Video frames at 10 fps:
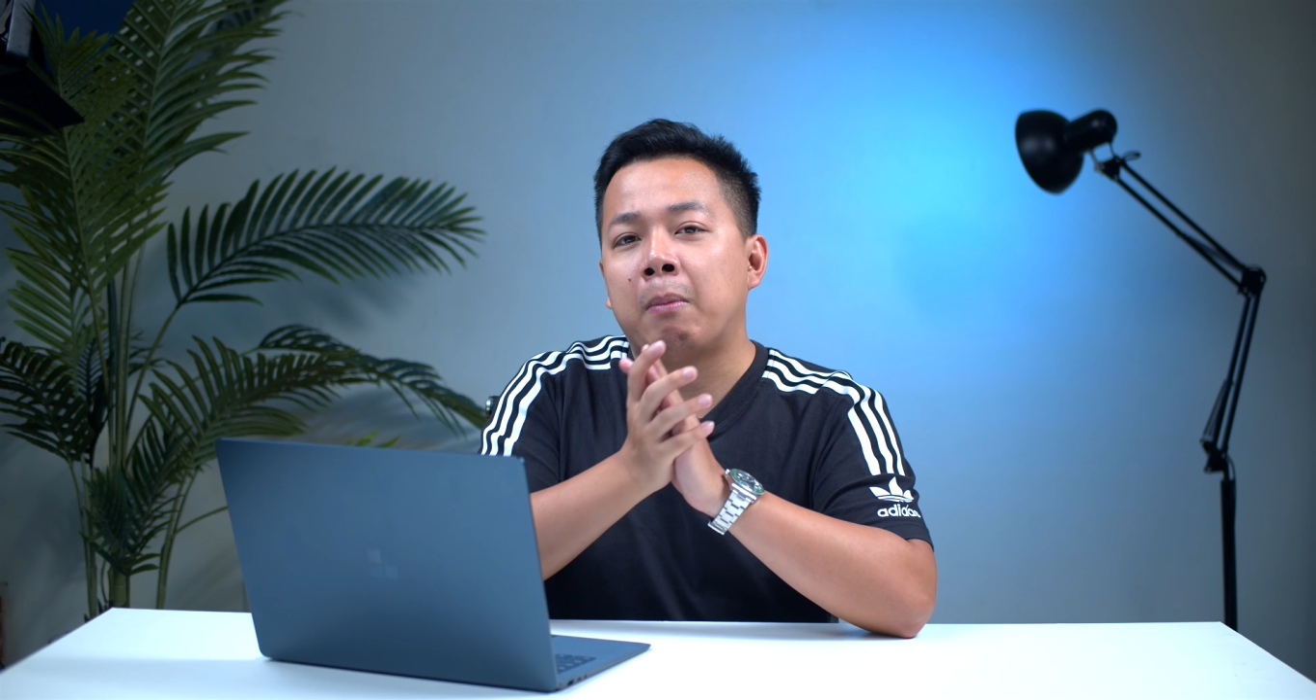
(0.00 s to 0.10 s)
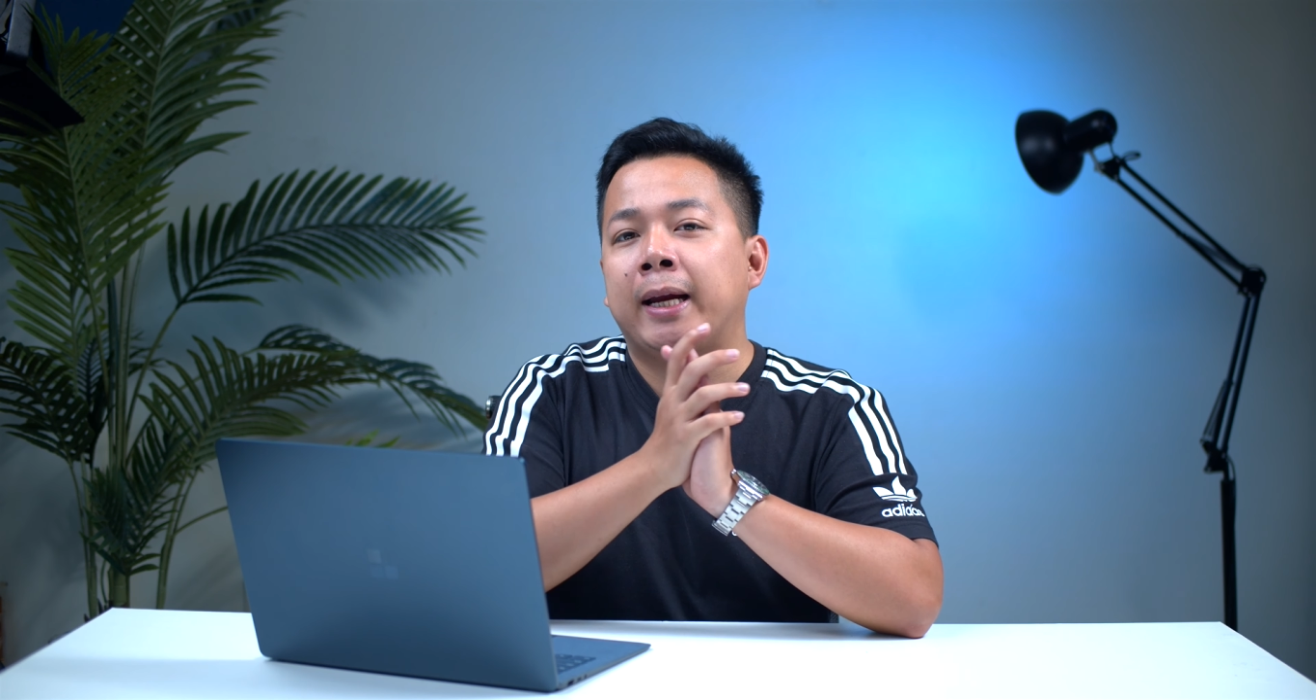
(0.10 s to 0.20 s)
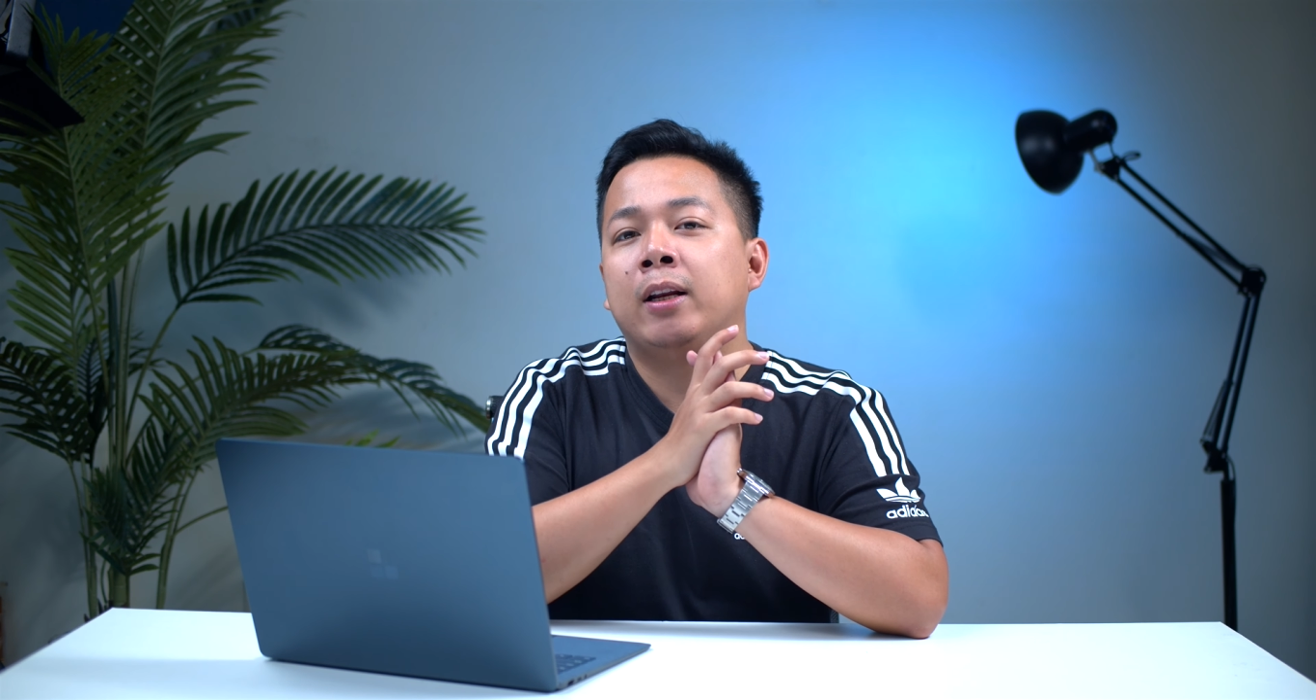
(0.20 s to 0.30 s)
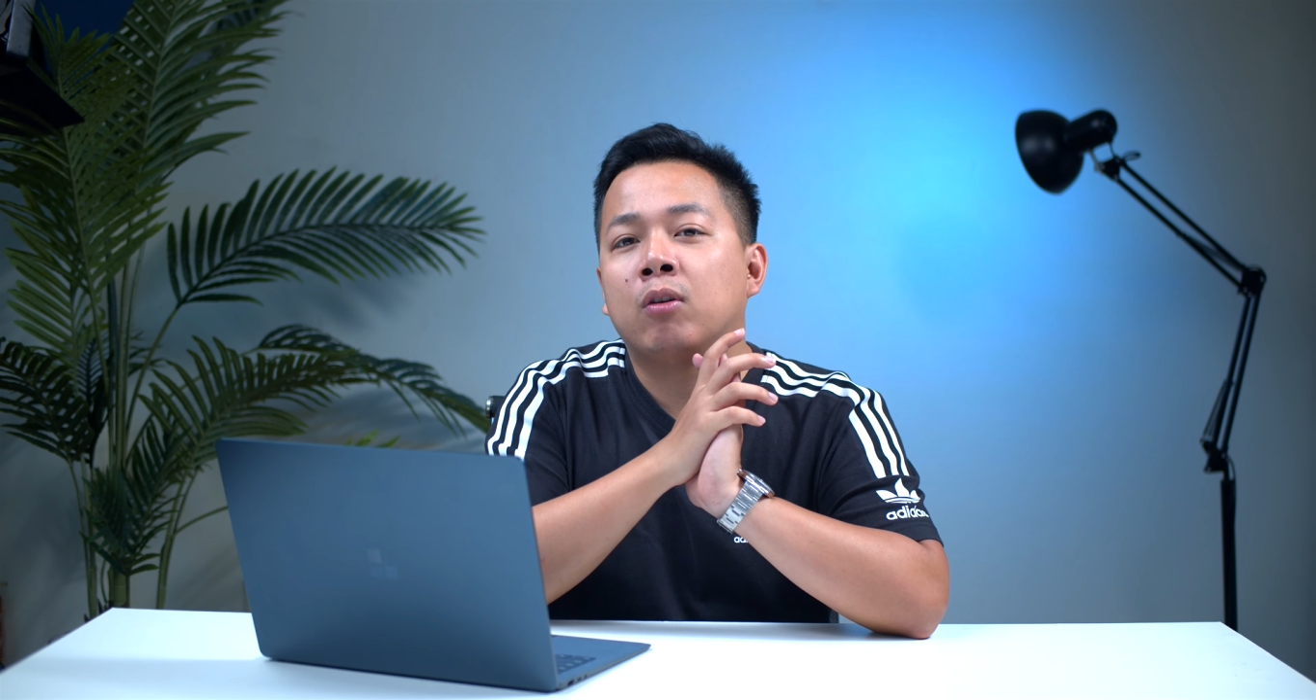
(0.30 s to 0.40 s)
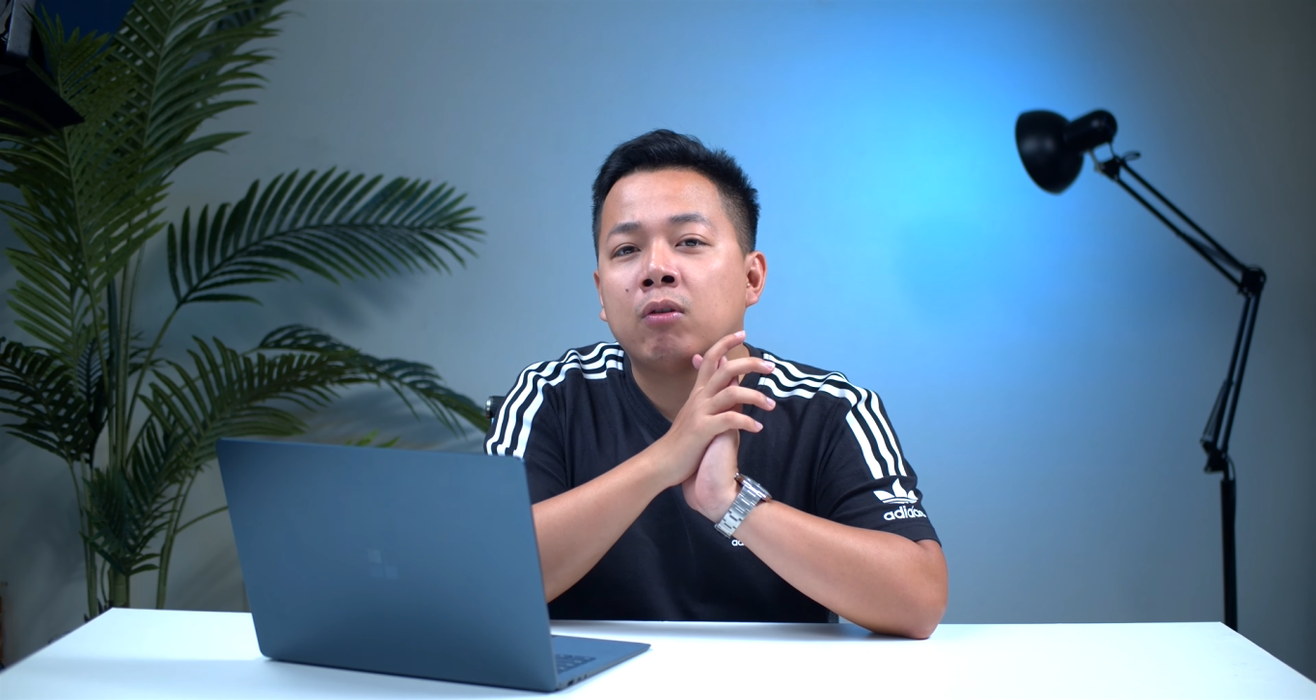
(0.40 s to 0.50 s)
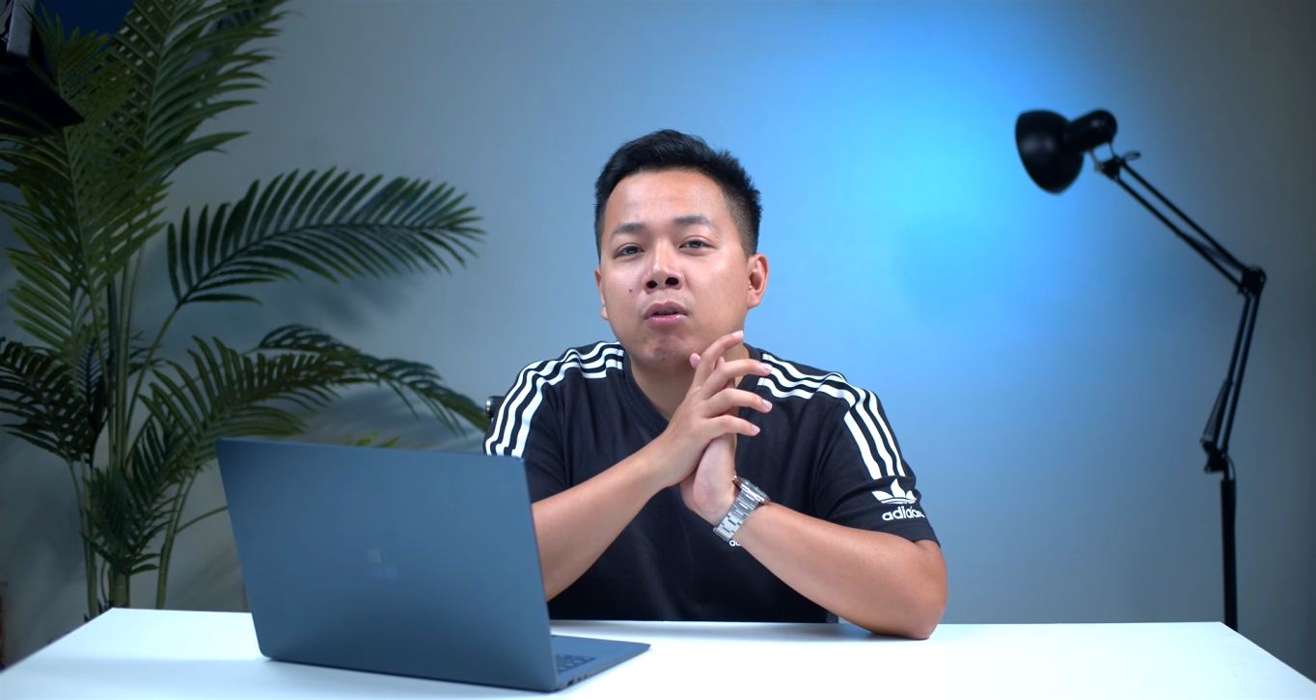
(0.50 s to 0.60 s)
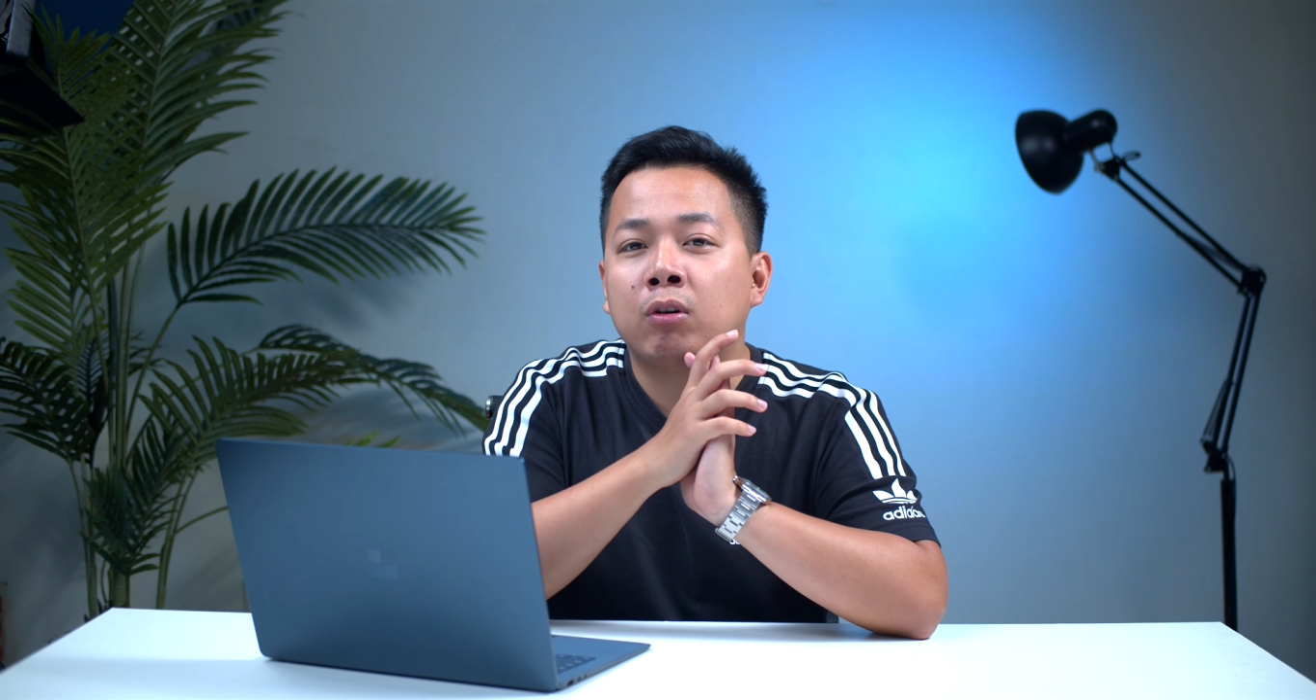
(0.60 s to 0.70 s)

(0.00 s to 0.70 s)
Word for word: máy nó cũng